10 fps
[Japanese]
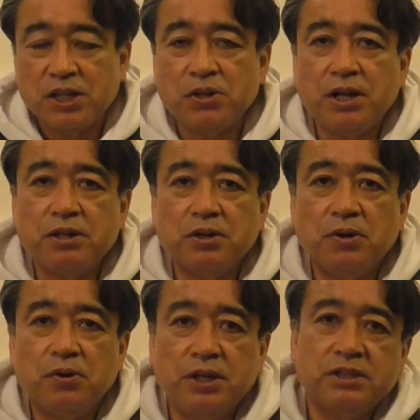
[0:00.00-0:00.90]
去年
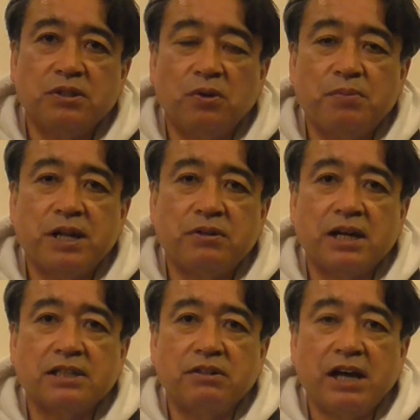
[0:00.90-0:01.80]
のオリックスのホームランの
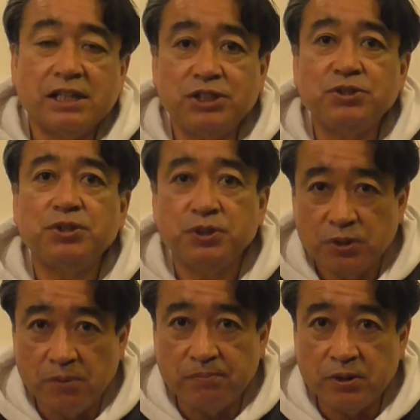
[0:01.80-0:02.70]
数は
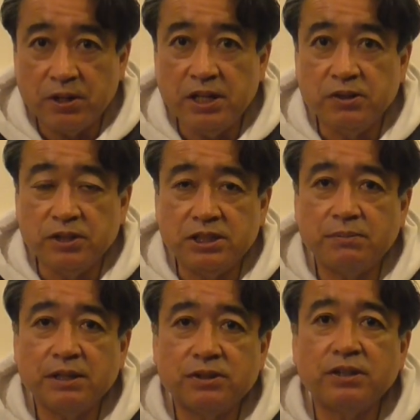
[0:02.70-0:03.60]
89本リーグ一
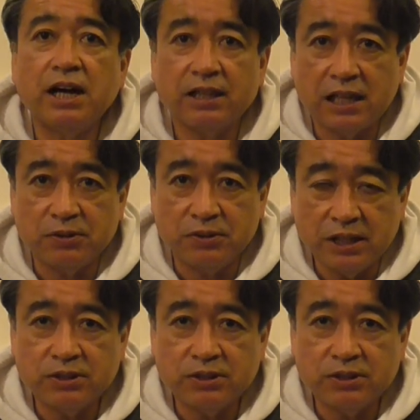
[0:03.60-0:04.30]
番少なかったという、ね、